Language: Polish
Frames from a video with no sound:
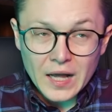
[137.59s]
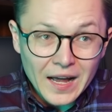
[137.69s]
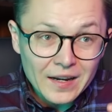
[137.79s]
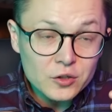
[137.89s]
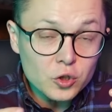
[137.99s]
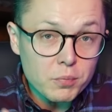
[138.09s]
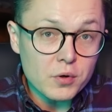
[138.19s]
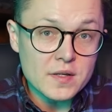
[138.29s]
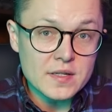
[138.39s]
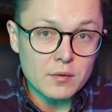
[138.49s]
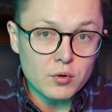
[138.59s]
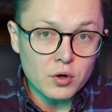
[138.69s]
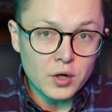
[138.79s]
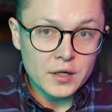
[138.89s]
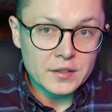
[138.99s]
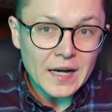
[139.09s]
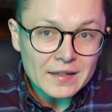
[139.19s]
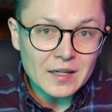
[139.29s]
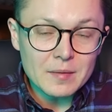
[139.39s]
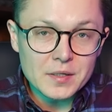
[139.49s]
ale to pokazało,
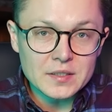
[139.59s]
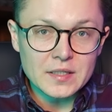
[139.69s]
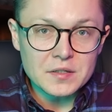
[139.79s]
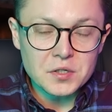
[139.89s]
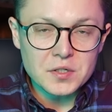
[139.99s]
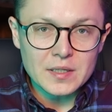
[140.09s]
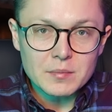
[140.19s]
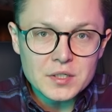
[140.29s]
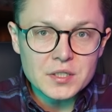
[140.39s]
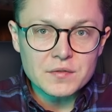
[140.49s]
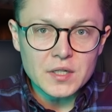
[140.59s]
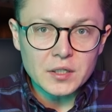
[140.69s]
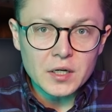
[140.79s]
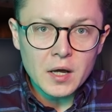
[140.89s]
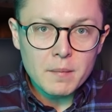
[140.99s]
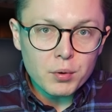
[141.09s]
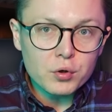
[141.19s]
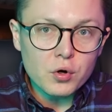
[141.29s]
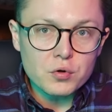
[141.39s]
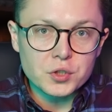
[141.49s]
jak ta reprezentacja czasami jest się w stanie
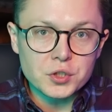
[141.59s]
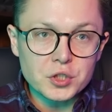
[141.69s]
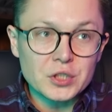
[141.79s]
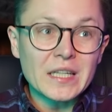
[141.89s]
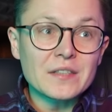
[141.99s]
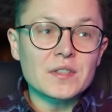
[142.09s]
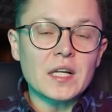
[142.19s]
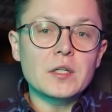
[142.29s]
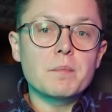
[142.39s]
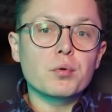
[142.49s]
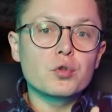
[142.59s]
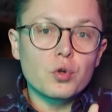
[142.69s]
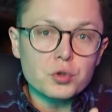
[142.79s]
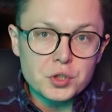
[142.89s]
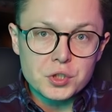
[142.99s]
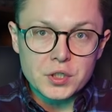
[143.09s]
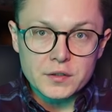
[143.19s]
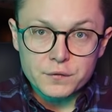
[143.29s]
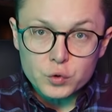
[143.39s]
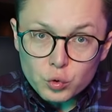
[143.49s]
pogrążyć, że jest w stanie podnosić
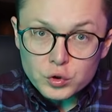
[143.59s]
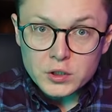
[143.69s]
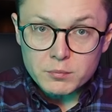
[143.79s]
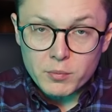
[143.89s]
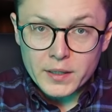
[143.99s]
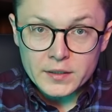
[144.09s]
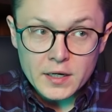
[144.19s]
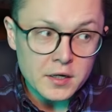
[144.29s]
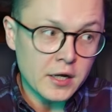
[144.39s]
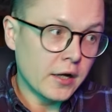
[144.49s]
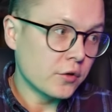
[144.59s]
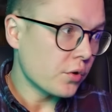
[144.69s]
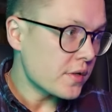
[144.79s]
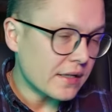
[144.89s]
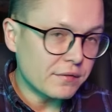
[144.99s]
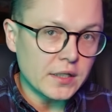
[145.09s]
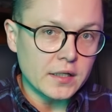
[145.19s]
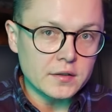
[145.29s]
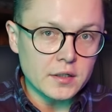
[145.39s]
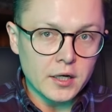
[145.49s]
się w trudnych momentach, to jest
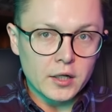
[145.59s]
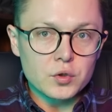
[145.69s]
ewidentne.